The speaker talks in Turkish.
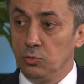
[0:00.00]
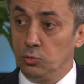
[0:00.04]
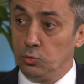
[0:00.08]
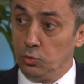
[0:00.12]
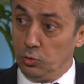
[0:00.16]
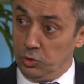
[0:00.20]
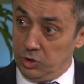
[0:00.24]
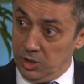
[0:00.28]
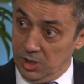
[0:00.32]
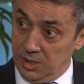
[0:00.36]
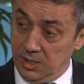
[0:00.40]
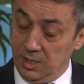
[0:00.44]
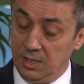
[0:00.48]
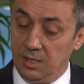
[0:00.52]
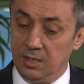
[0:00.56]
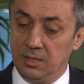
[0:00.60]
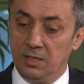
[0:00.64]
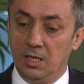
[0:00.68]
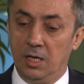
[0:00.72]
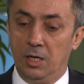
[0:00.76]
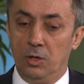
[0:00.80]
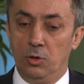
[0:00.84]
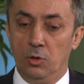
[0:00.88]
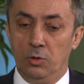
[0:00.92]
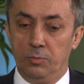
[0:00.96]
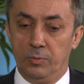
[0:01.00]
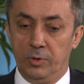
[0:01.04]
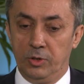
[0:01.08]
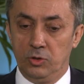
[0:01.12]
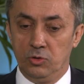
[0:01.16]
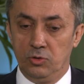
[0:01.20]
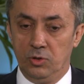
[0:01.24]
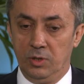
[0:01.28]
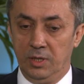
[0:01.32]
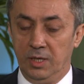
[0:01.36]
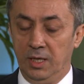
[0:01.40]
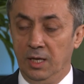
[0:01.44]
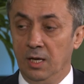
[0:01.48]
Türkçesi de dahil olmak
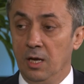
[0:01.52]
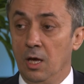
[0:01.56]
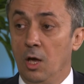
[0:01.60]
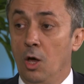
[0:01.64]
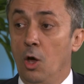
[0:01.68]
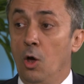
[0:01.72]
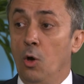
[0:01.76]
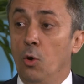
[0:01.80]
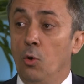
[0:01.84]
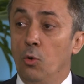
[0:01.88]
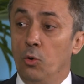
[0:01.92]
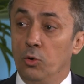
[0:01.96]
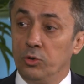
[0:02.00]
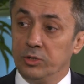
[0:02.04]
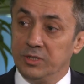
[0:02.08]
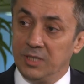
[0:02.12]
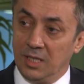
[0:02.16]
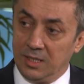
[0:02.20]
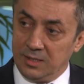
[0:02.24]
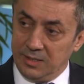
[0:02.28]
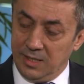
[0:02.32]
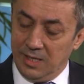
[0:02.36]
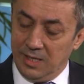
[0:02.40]
üzere ortak